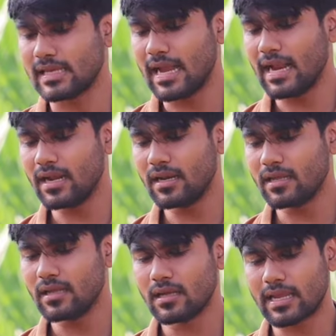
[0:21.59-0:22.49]
சேண்டு
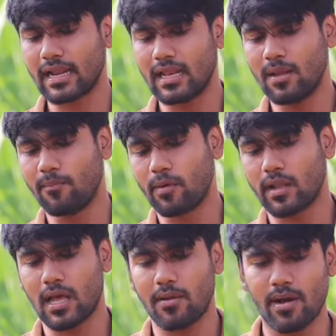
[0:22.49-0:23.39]
கிணலில்
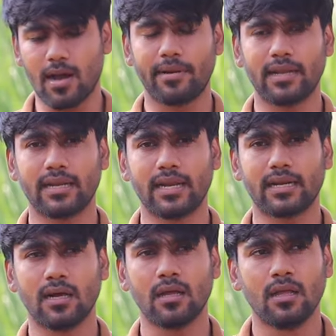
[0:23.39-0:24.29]
போடலாமா அப்படின்னு
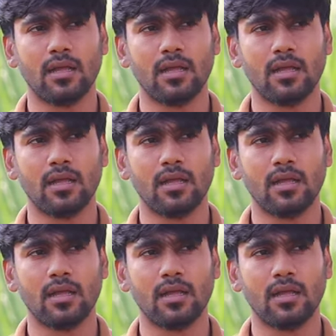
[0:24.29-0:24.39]
கேட்டால்